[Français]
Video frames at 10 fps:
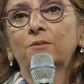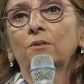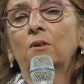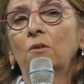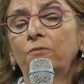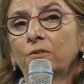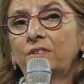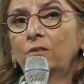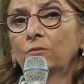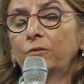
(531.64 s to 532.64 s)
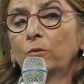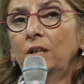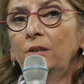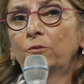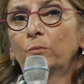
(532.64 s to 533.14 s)
que renforcer
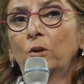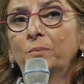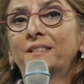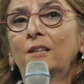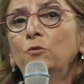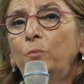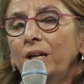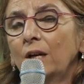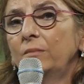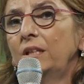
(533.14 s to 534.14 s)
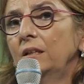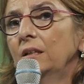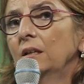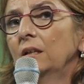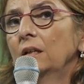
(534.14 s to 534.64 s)
les fonds propres, ça nous permet
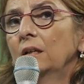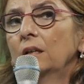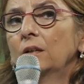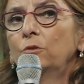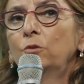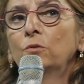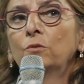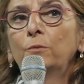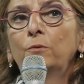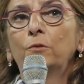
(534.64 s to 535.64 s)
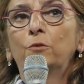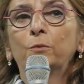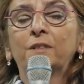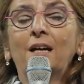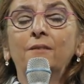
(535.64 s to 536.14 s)
de,
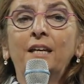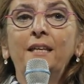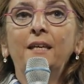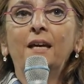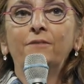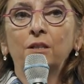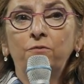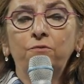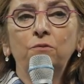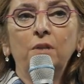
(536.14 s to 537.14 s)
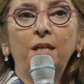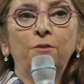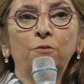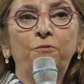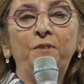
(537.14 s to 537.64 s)
travailler avec vous et
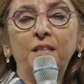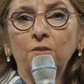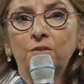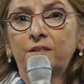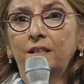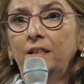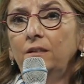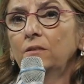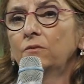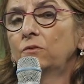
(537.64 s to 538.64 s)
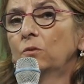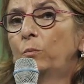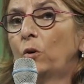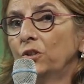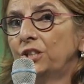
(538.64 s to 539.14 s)
de financer vos
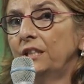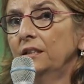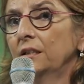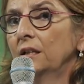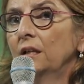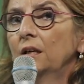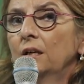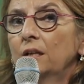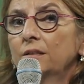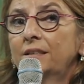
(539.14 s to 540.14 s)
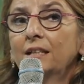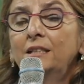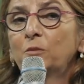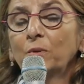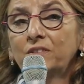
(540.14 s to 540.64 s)
projets. Euh, c'est
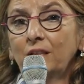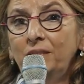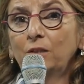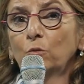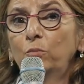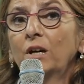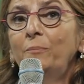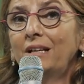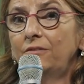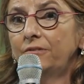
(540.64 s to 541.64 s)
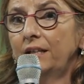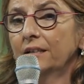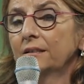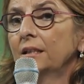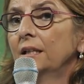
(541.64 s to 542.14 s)
indispensable, sinon on ne pourrait pas le
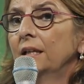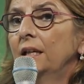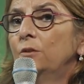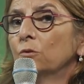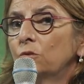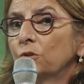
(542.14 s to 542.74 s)
faire. Et donc